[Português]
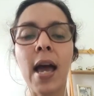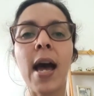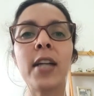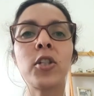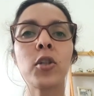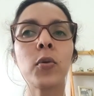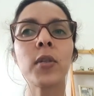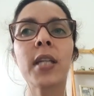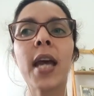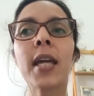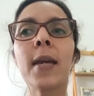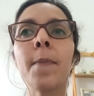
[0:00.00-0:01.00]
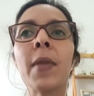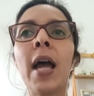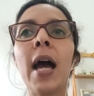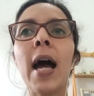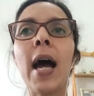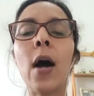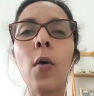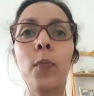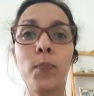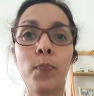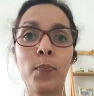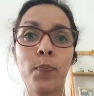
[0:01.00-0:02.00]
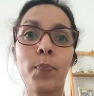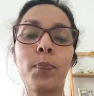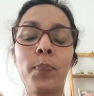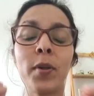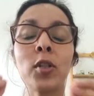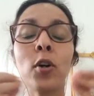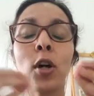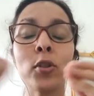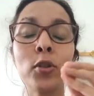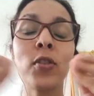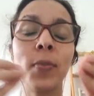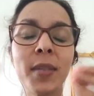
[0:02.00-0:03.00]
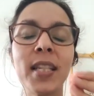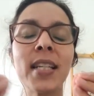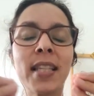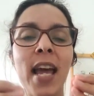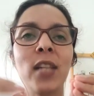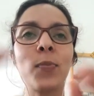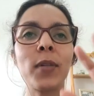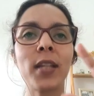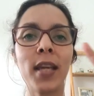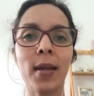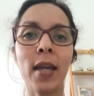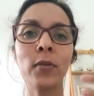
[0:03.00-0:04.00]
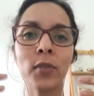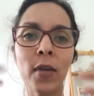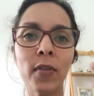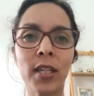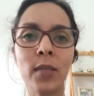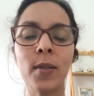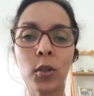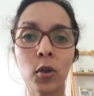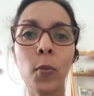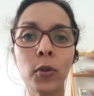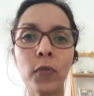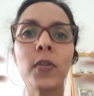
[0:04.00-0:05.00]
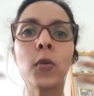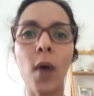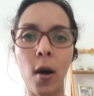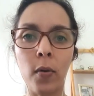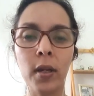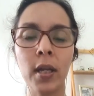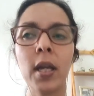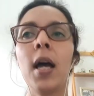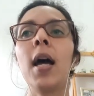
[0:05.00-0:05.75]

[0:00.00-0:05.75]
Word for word: A gente consegue. Ah, por isso que eu gosto dos filmes e das séries, porque eu não sei vocês, mas eu sou muito visual.